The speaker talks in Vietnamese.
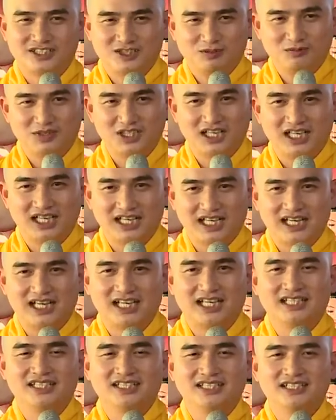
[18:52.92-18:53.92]
sống hàng
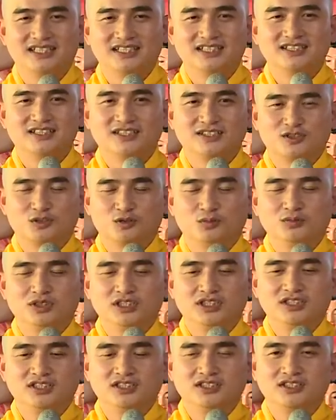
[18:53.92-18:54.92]
ngày cũng
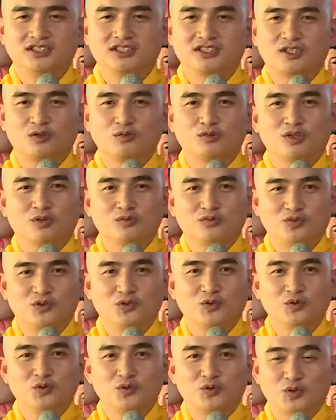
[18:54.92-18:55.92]
như trong công
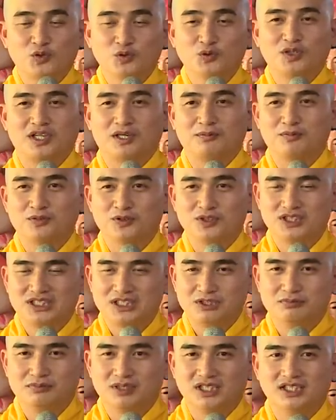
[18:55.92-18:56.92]
phu tu tập của
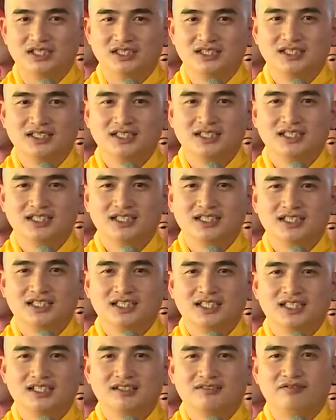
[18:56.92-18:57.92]
chính mình.
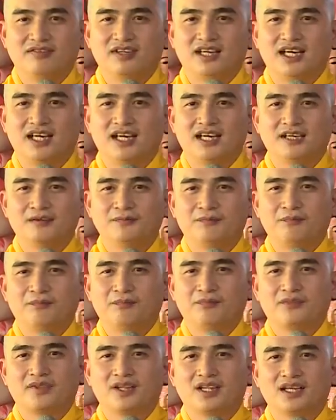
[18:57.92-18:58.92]
Và
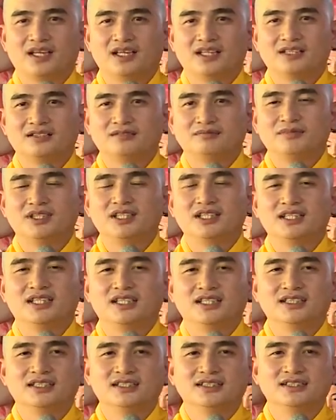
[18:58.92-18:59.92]
bây
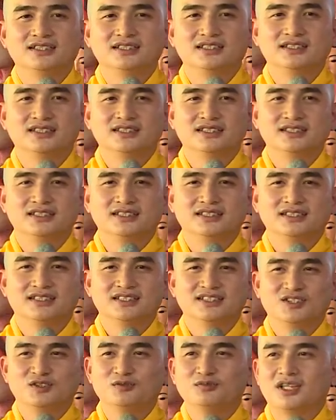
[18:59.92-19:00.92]
giờ
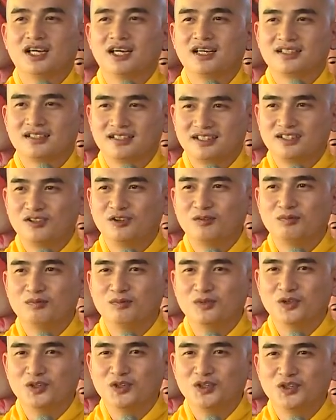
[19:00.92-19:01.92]
chúng ta kết thúc
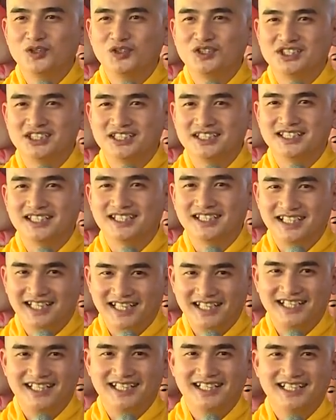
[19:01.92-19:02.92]
buổi nói chuyện ở
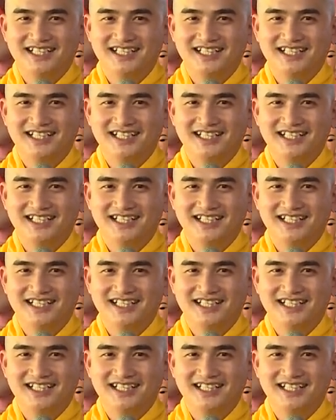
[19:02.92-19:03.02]
đây.